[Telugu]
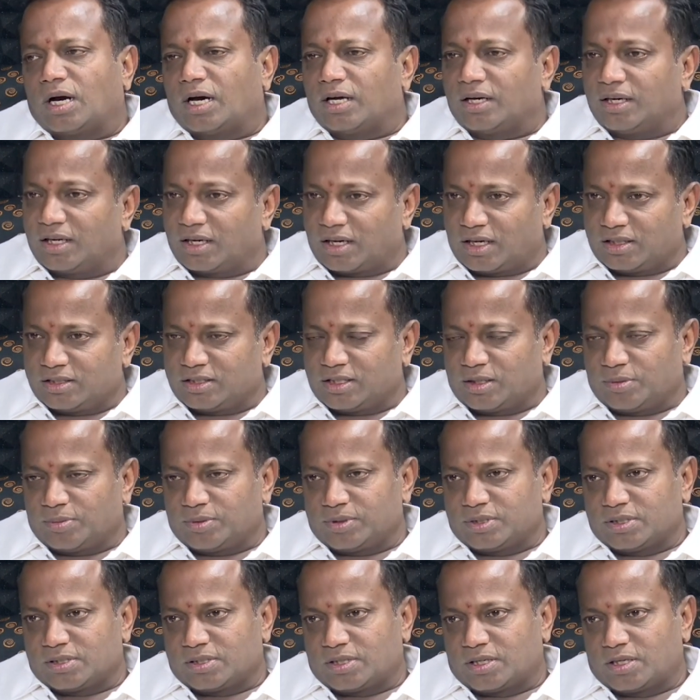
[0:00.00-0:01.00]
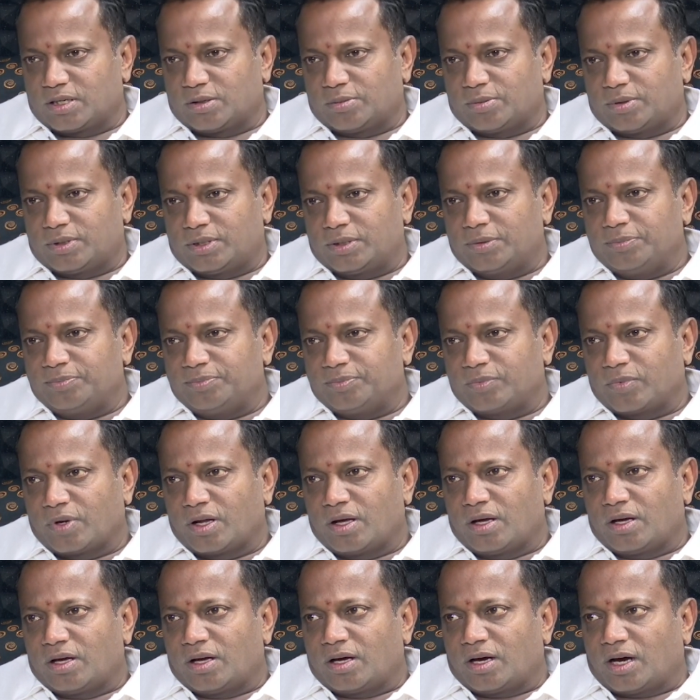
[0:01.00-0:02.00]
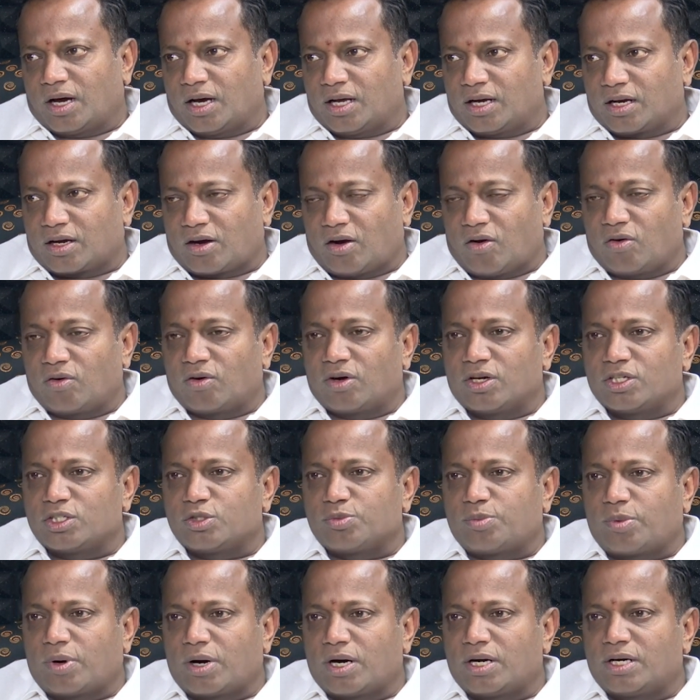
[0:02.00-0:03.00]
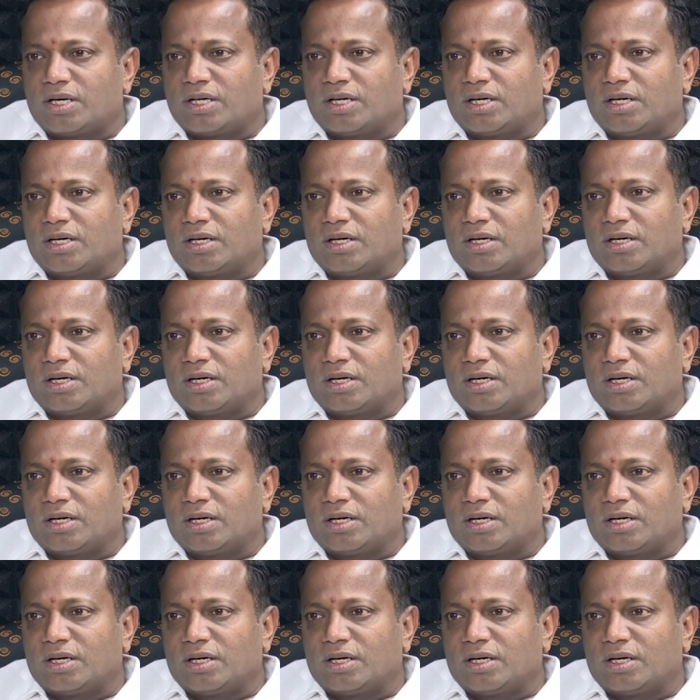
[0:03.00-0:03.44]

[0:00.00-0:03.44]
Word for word: ఆయన్నే రాజీనామా చేశాడు కాబట్టి ఆయన కాంగ్రెస్ పార్టీ